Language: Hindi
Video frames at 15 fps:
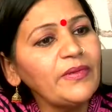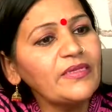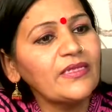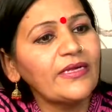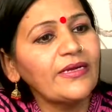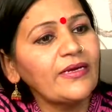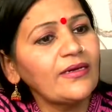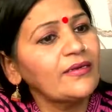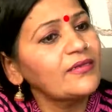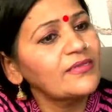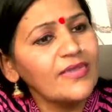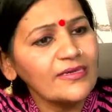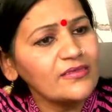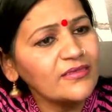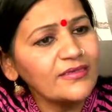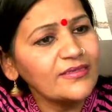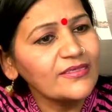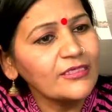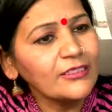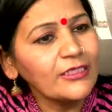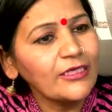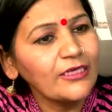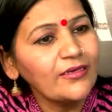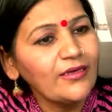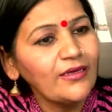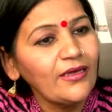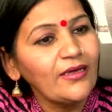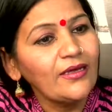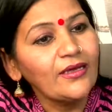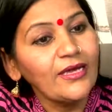भी तरह सेक्स कर सकते हैं
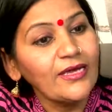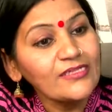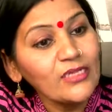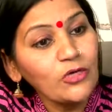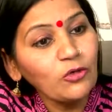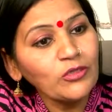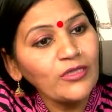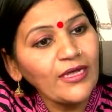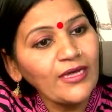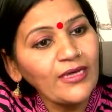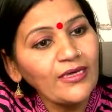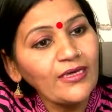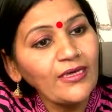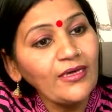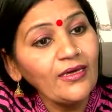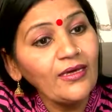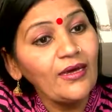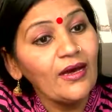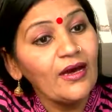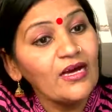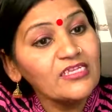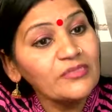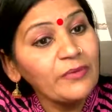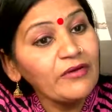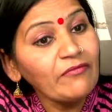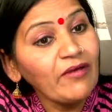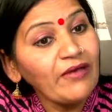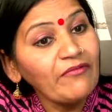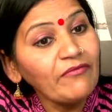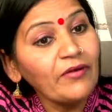कैसा होता है कि
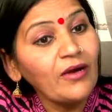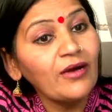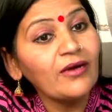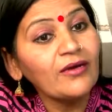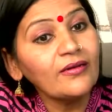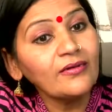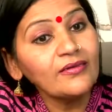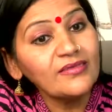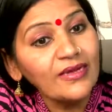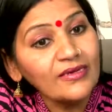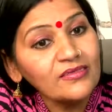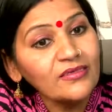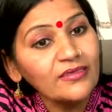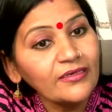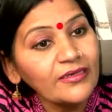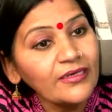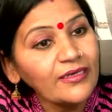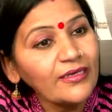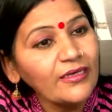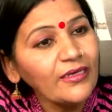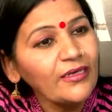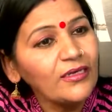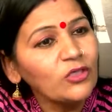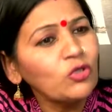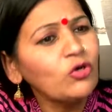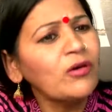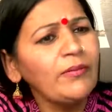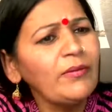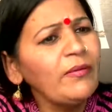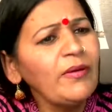हस्बैंड वाइफ अगर सेक्स कर रहे हैं तो
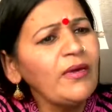कभी